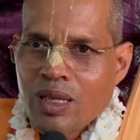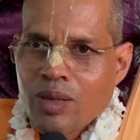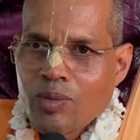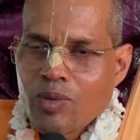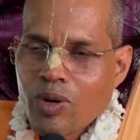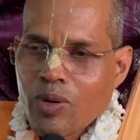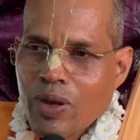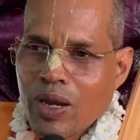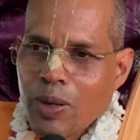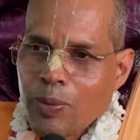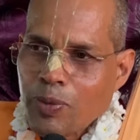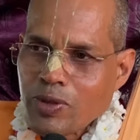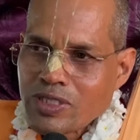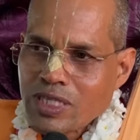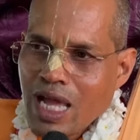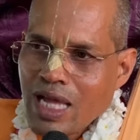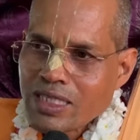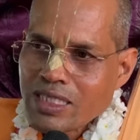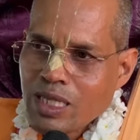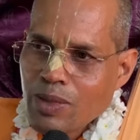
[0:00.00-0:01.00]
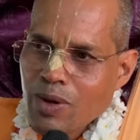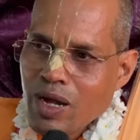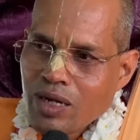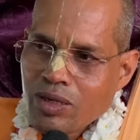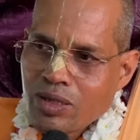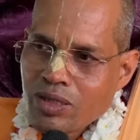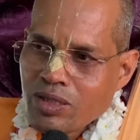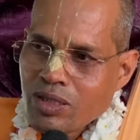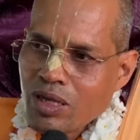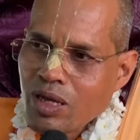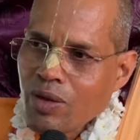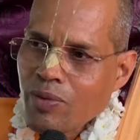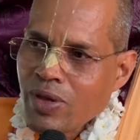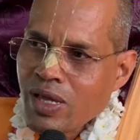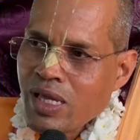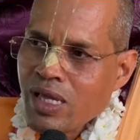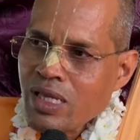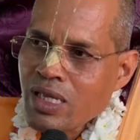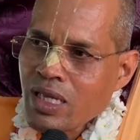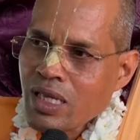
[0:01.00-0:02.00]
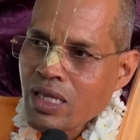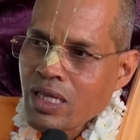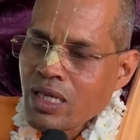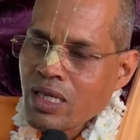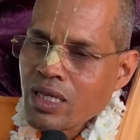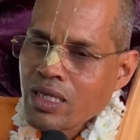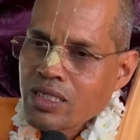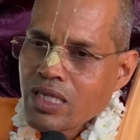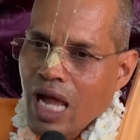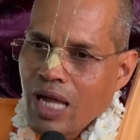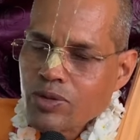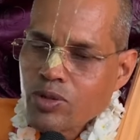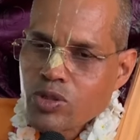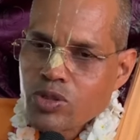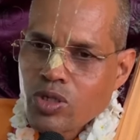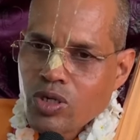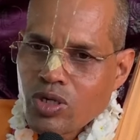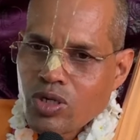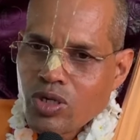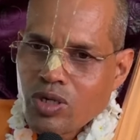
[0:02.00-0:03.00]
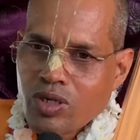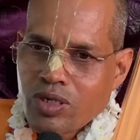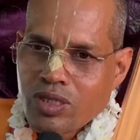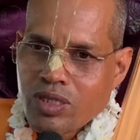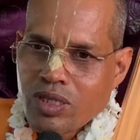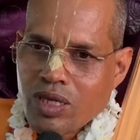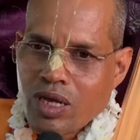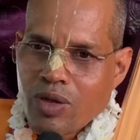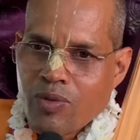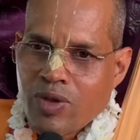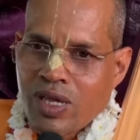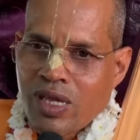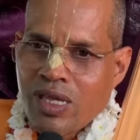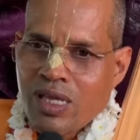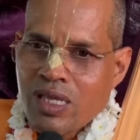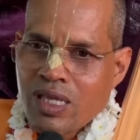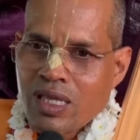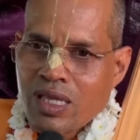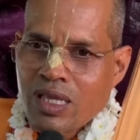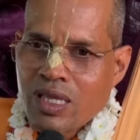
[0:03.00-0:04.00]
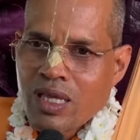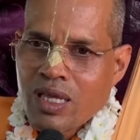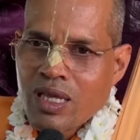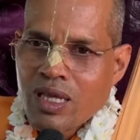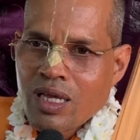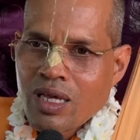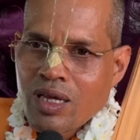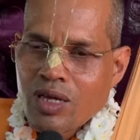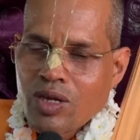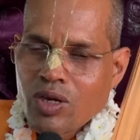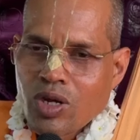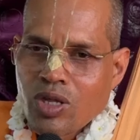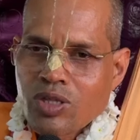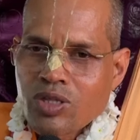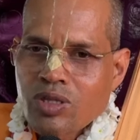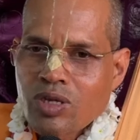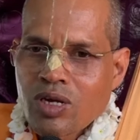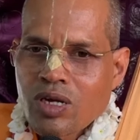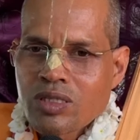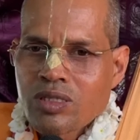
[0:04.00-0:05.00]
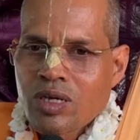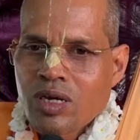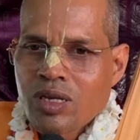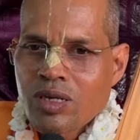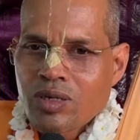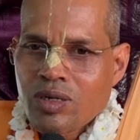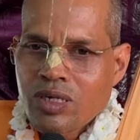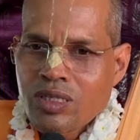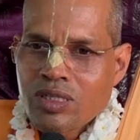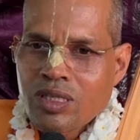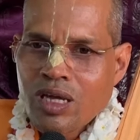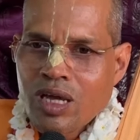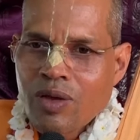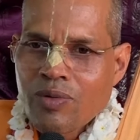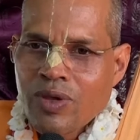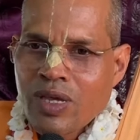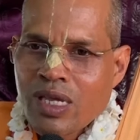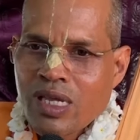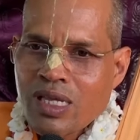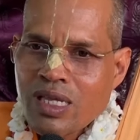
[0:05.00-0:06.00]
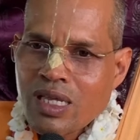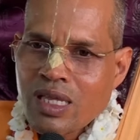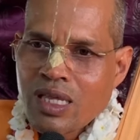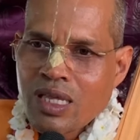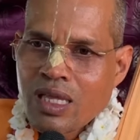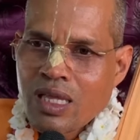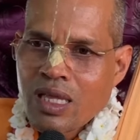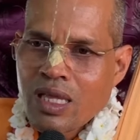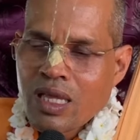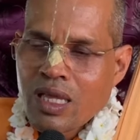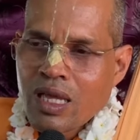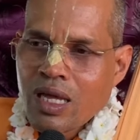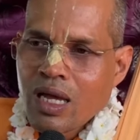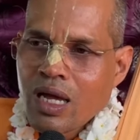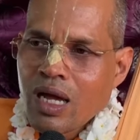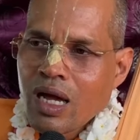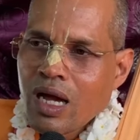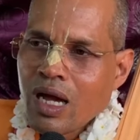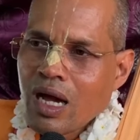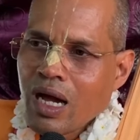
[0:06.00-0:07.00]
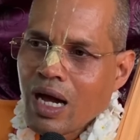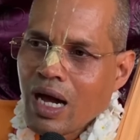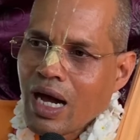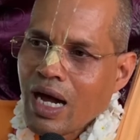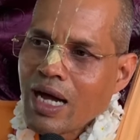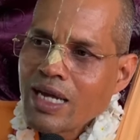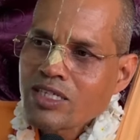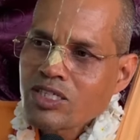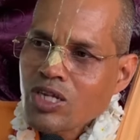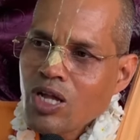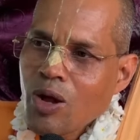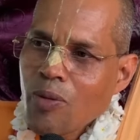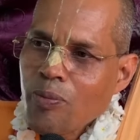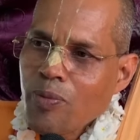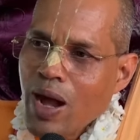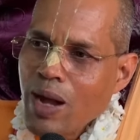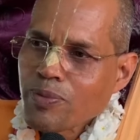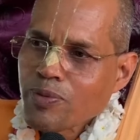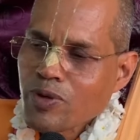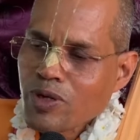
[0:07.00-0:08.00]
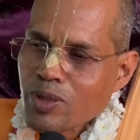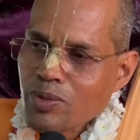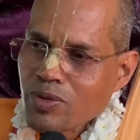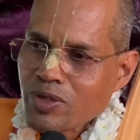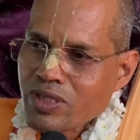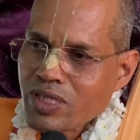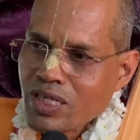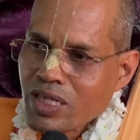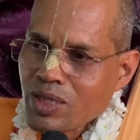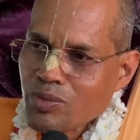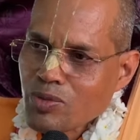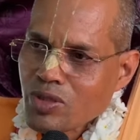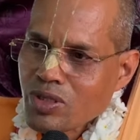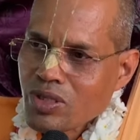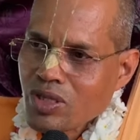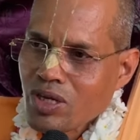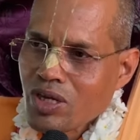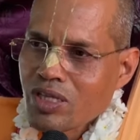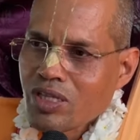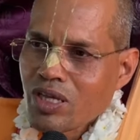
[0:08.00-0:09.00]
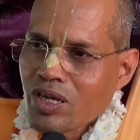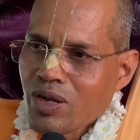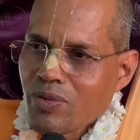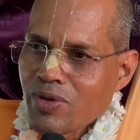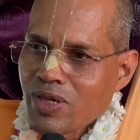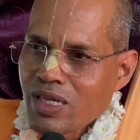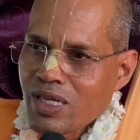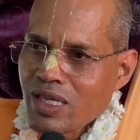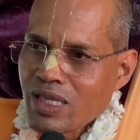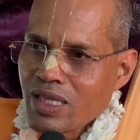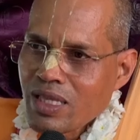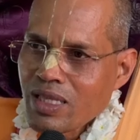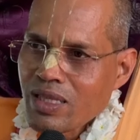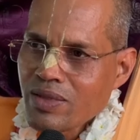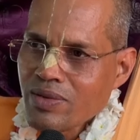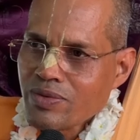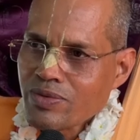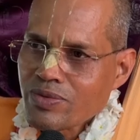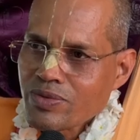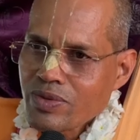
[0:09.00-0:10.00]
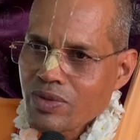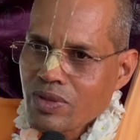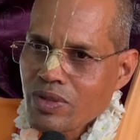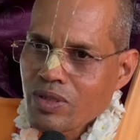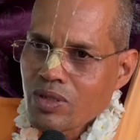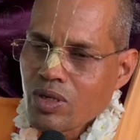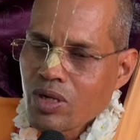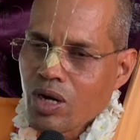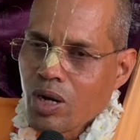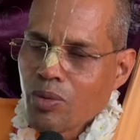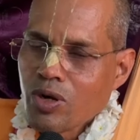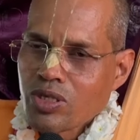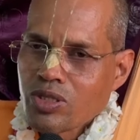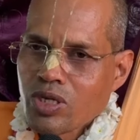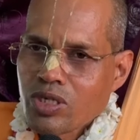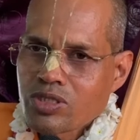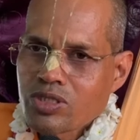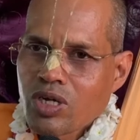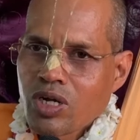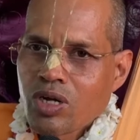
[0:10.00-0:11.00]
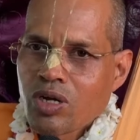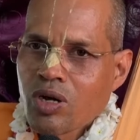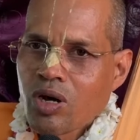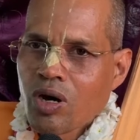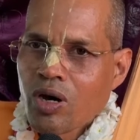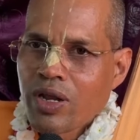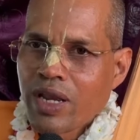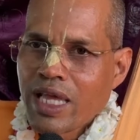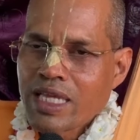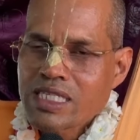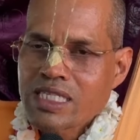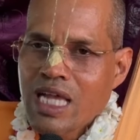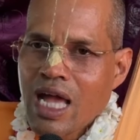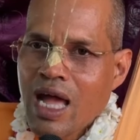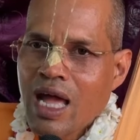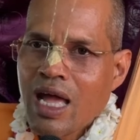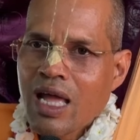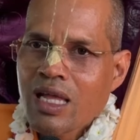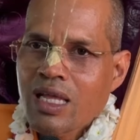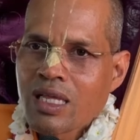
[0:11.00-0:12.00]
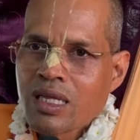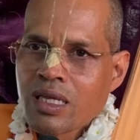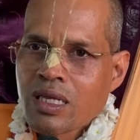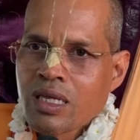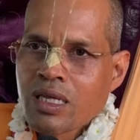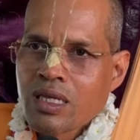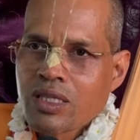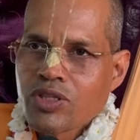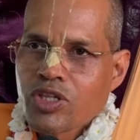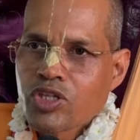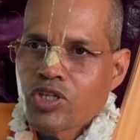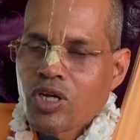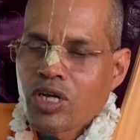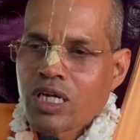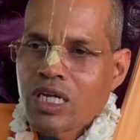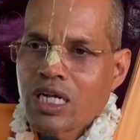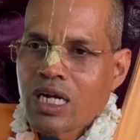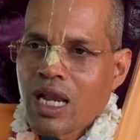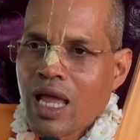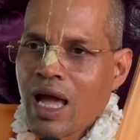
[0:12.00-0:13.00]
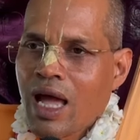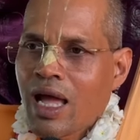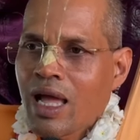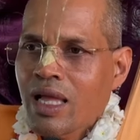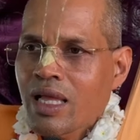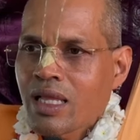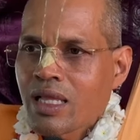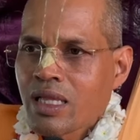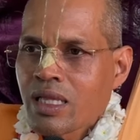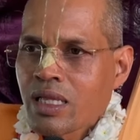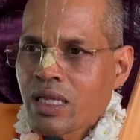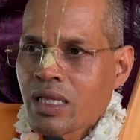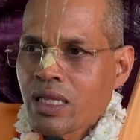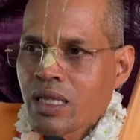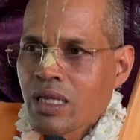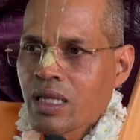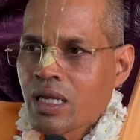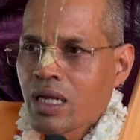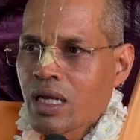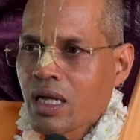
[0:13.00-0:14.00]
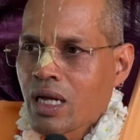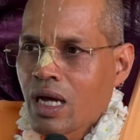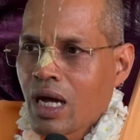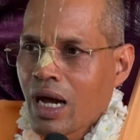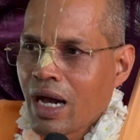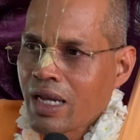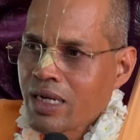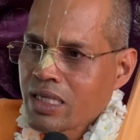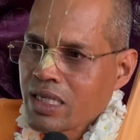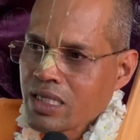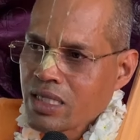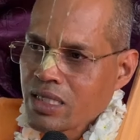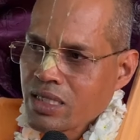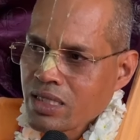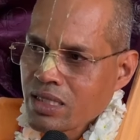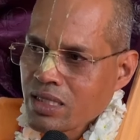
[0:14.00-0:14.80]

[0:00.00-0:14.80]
ভগবানের প্রসাদ সেবা করতে হবে সাধুসঙ্গ করতে হবে গ্রন্থ অধ্যয়ন করতে হবে আর সব পাপকর্ম থেকে মুক্ত হতে হবে অবৈধ সঙ্গ নেশা দ্বিতক্রীড়া আর কি